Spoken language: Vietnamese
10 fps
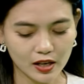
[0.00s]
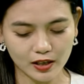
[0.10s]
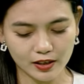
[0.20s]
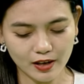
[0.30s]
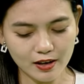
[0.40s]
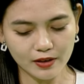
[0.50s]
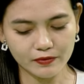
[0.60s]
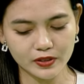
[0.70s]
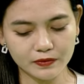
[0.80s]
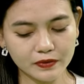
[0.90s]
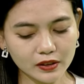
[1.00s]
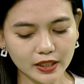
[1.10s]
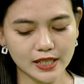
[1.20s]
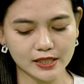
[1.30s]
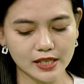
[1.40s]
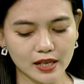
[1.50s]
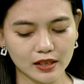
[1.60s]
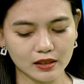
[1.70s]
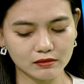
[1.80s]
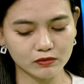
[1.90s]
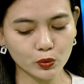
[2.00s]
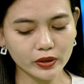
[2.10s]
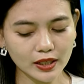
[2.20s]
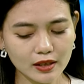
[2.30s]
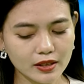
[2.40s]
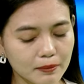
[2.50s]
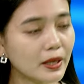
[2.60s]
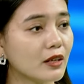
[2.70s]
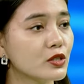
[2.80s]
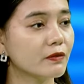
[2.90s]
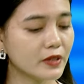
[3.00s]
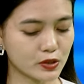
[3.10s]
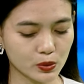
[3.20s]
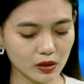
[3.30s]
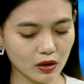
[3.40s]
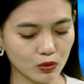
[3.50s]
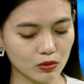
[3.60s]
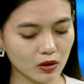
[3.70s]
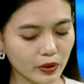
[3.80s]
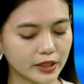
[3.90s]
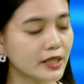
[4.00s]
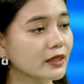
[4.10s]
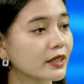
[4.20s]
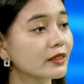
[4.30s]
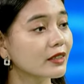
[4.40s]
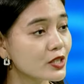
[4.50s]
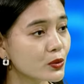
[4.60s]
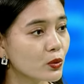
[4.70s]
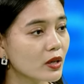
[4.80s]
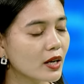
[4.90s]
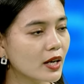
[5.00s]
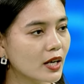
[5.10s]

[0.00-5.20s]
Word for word: à, đó là việc phương Tây đặt ra quy tắc nghiêm ngặt trong việc xuất khẩu công nghệ tiên tiến tới Trung Quốc.